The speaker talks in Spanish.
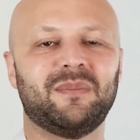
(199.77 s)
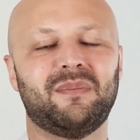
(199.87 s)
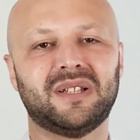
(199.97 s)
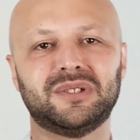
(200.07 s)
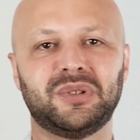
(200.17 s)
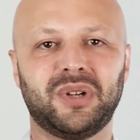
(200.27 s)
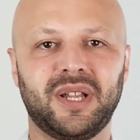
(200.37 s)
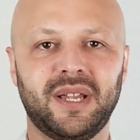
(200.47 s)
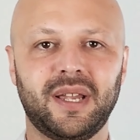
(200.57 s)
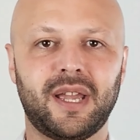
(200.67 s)

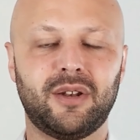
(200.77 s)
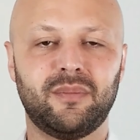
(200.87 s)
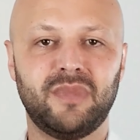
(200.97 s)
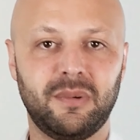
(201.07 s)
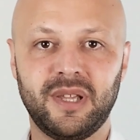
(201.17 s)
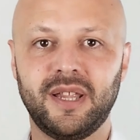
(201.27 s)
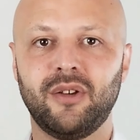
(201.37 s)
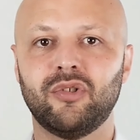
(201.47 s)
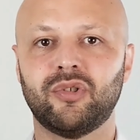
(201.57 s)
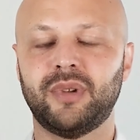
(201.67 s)
mencioné en mi
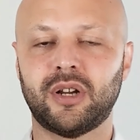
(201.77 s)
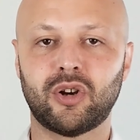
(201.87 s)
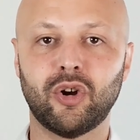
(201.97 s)
video sobre